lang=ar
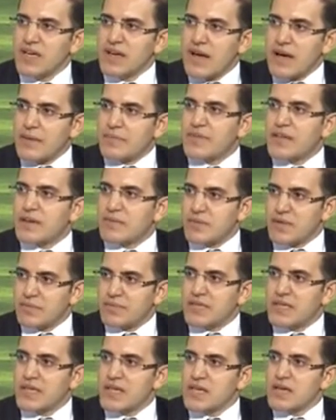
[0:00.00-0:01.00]
ابدا من
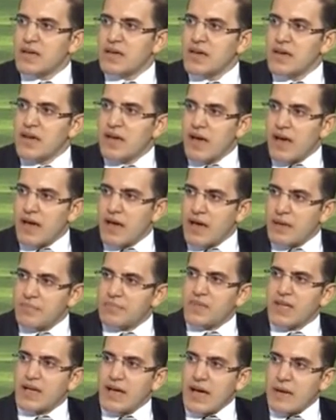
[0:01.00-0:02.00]
البدايه
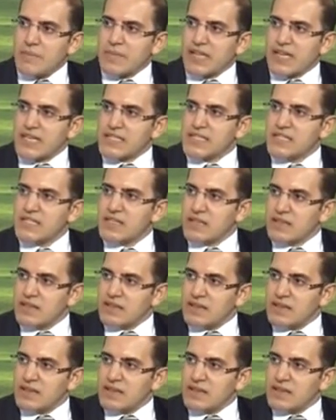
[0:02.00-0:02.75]
ابدا اعمل غسيل